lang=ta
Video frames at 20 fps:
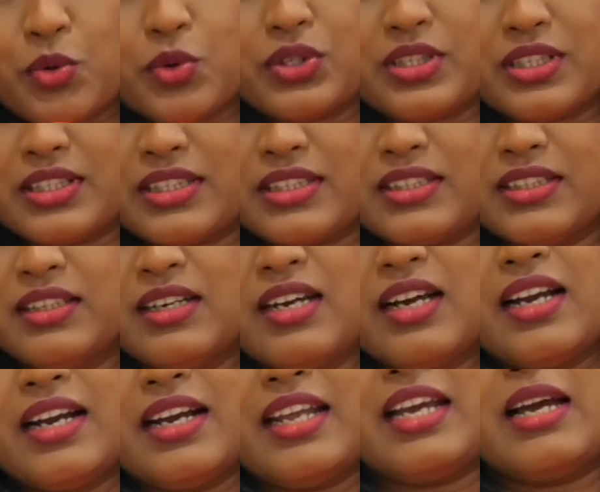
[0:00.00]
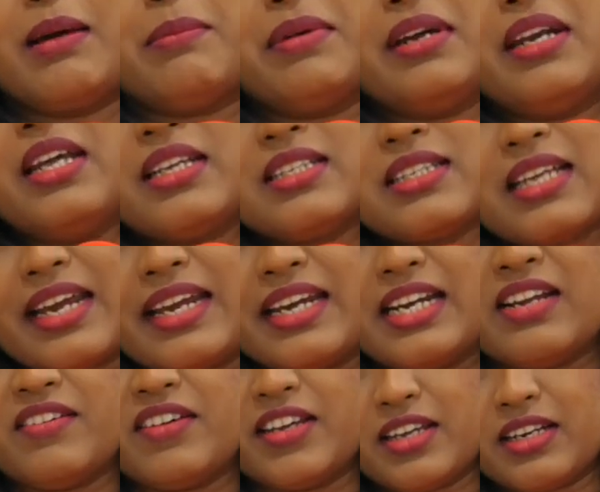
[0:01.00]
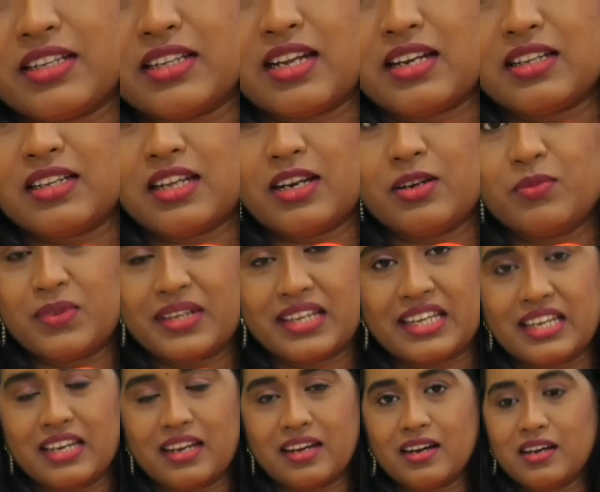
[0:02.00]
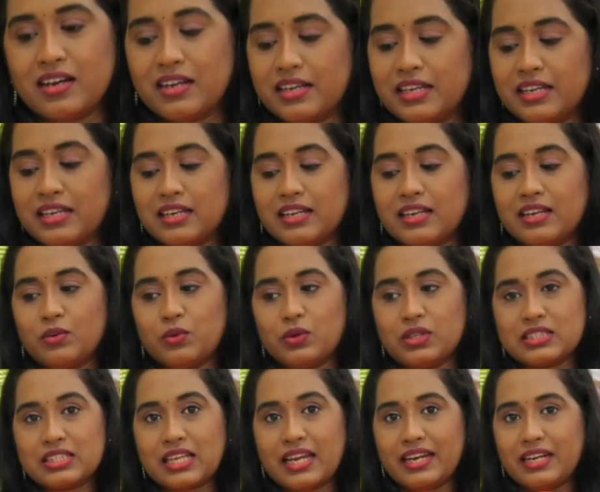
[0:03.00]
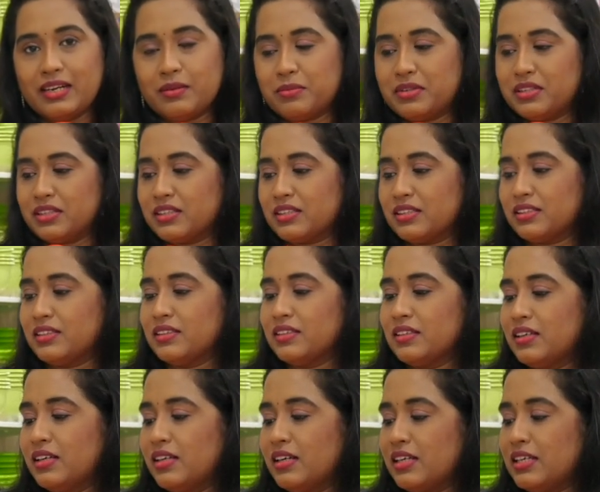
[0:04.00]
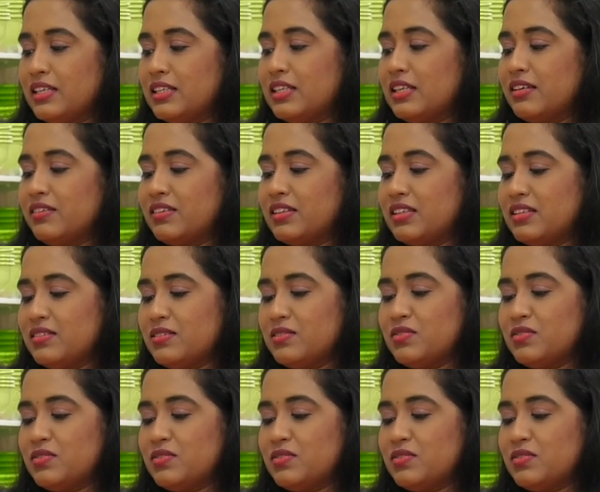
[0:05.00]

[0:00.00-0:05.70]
போட்டுட்டு நீங்கள் அப்படியே சைடில் வைக்கிறதா இருந்தாலும் வைக்கலாம் இல்லைன்னா உங்களுக்கு சைடில் அப்படி இருக்குது இதில் வந்து